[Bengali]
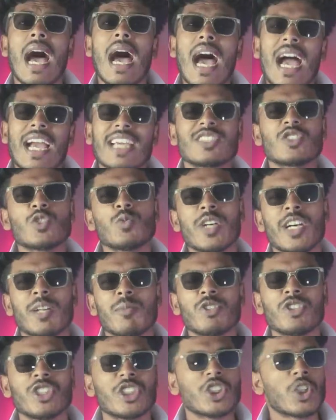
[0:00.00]
আগে সুমায়ার
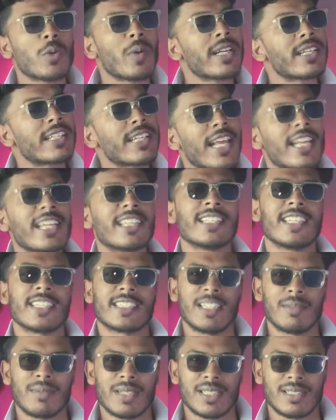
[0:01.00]
মধ্যে সবাই ট্যালেন্ট
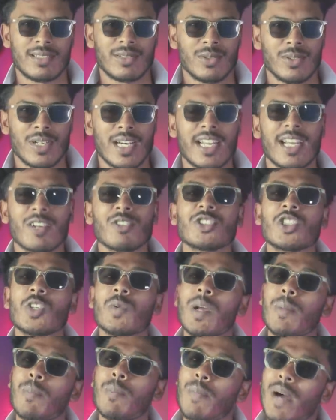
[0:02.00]
দেখতে পারতো আর এখন এখন
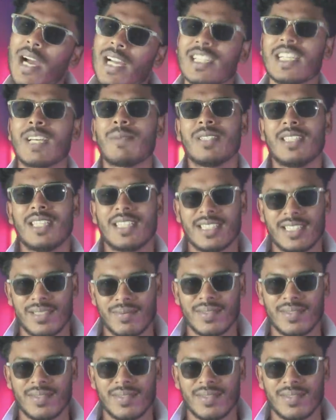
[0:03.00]
সবাই পাকনামি দেখতে